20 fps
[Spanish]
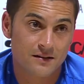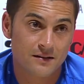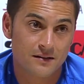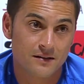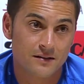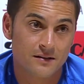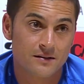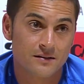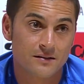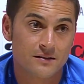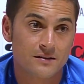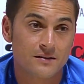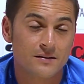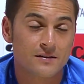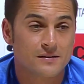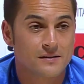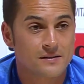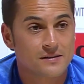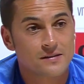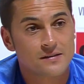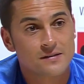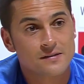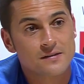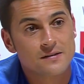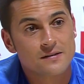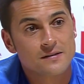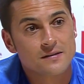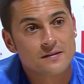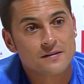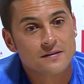no han dado un balón por
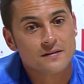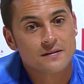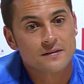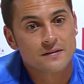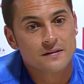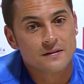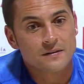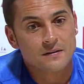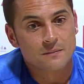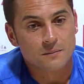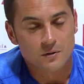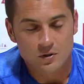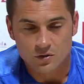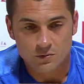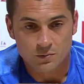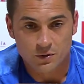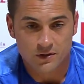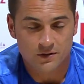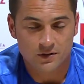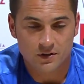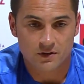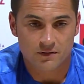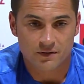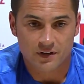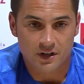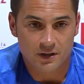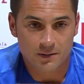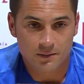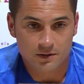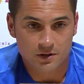partido Por supuesto, al
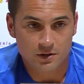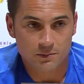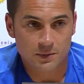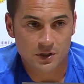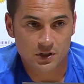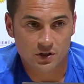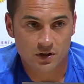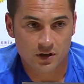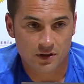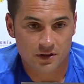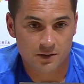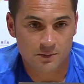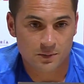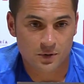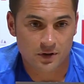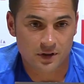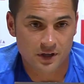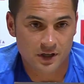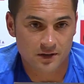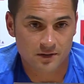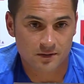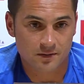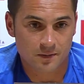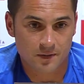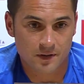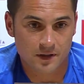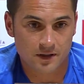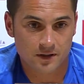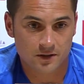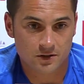final hemos competido al 100%
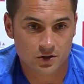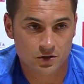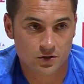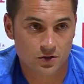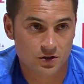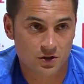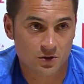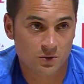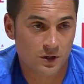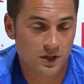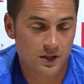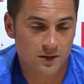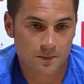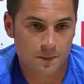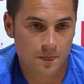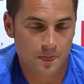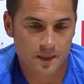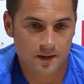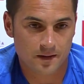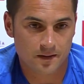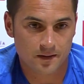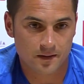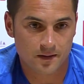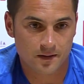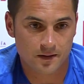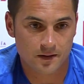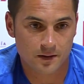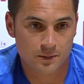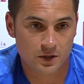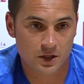y nosotros igual.
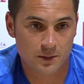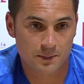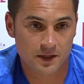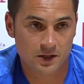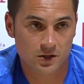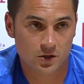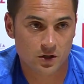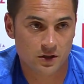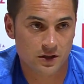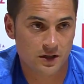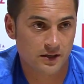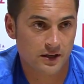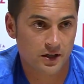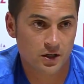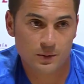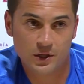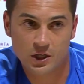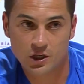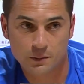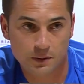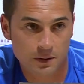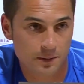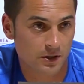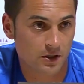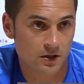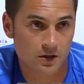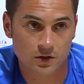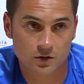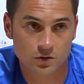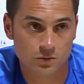después del partido del Celta no podíamos
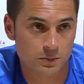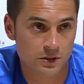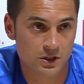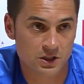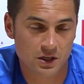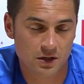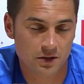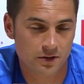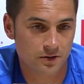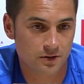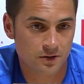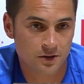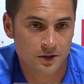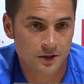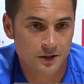permitirnos ningún pinchazo